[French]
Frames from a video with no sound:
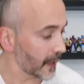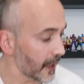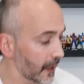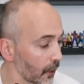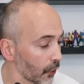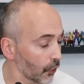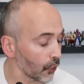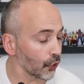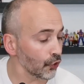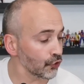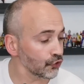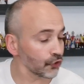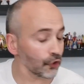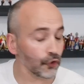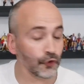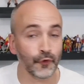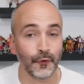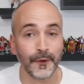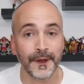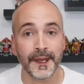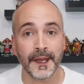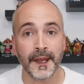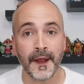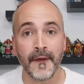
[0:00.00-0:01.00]
Alors
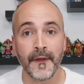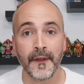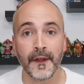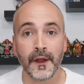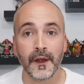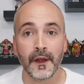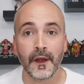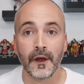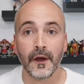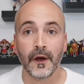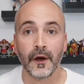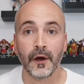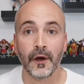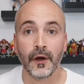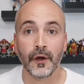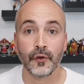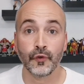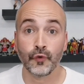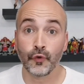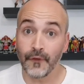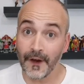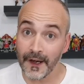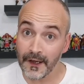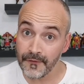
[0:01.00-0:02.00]
aujourd'hui, euh,
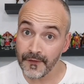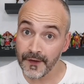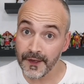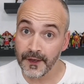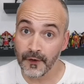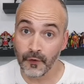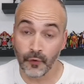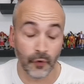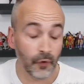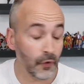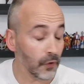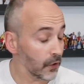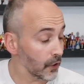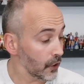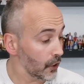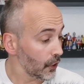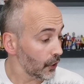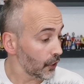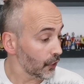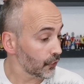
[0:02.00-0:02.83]
nouvelle vidéo.